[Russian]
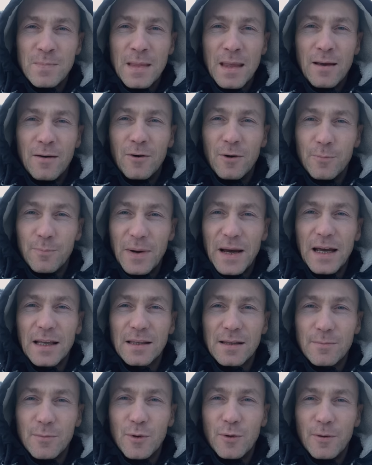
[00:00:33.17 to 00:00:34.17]
Вот
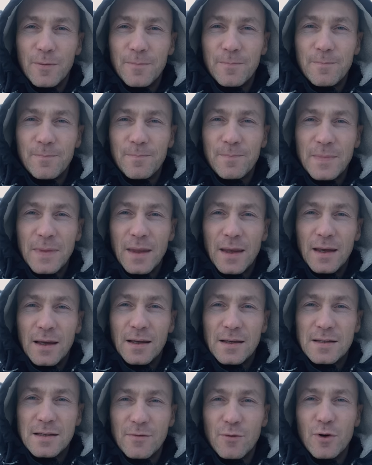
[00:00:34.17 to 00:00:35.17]
поэтому
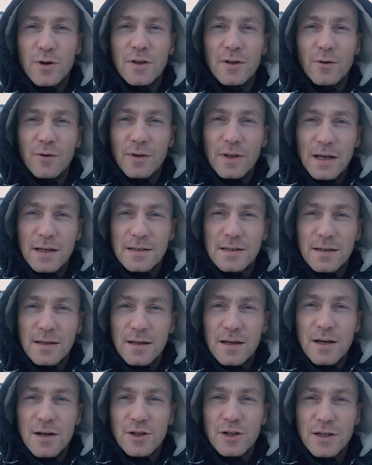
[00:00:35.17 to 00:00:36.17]
сегодня у нас
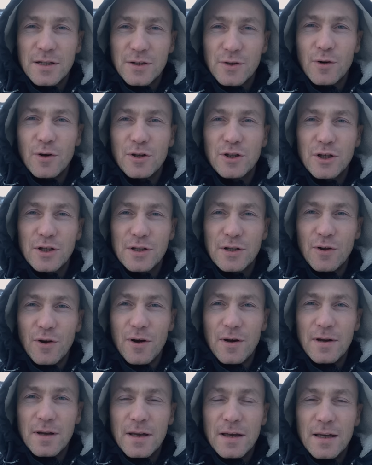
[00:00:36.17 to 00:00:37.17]
6 число
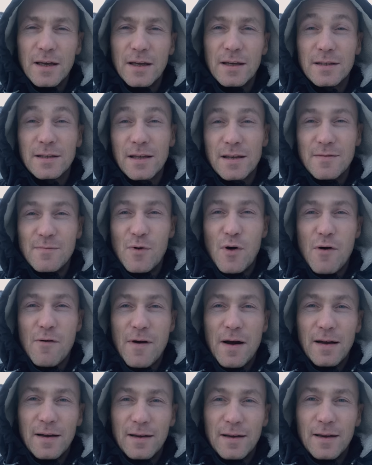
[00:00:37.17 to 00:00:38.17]
и 7
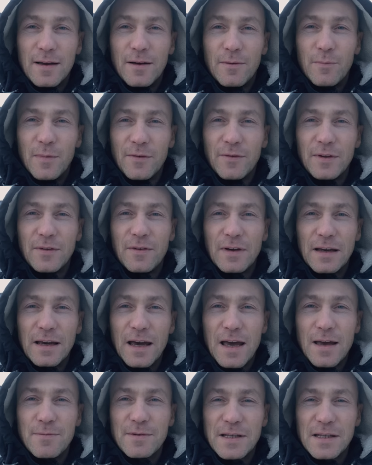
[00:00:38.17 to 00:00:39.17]
мы
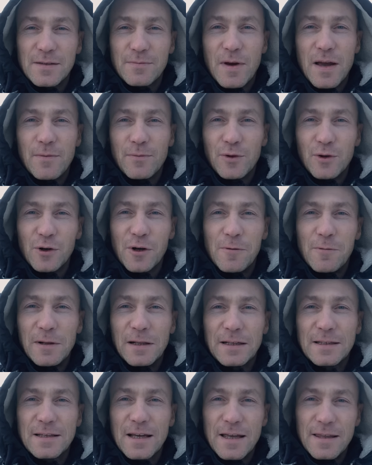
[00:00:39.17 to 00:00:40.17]
выдвигаемся с моим другом
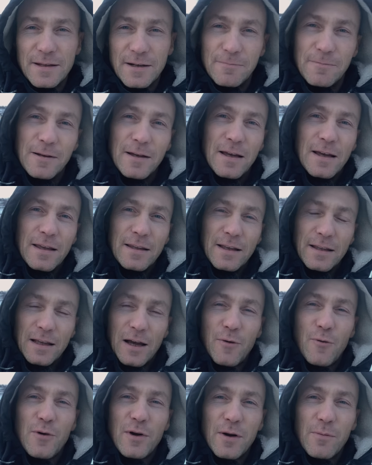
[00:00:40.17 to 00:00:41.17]
Александром на
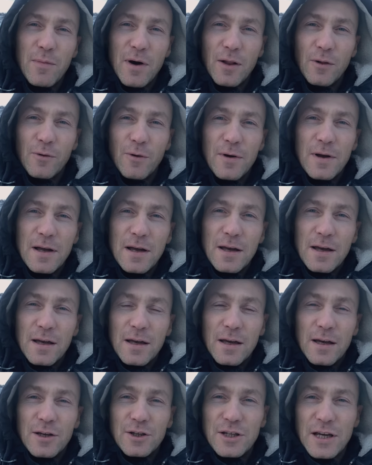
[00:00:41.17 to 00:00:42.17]
такую рыбалку.
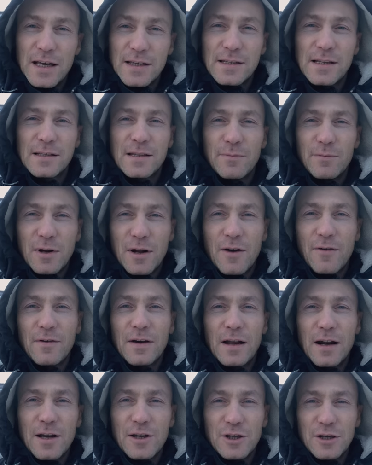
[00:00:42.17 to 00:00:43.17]
Сейчас я собираю в
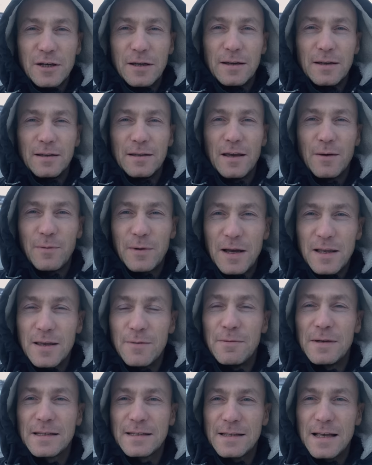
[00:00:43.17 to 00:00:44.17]
гараже
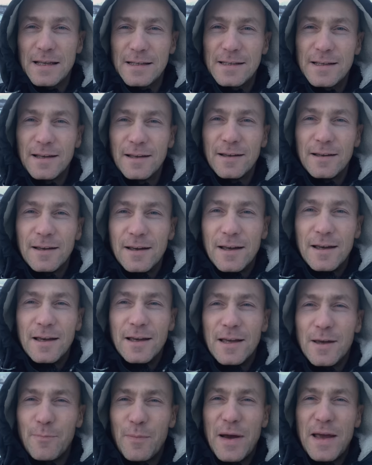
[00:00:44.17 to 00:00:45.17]
необходимые снасти
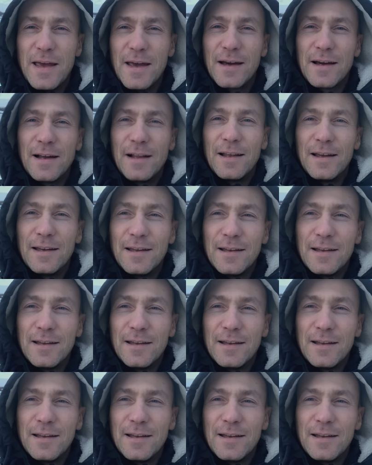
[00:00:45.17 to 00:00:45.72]
и поехали.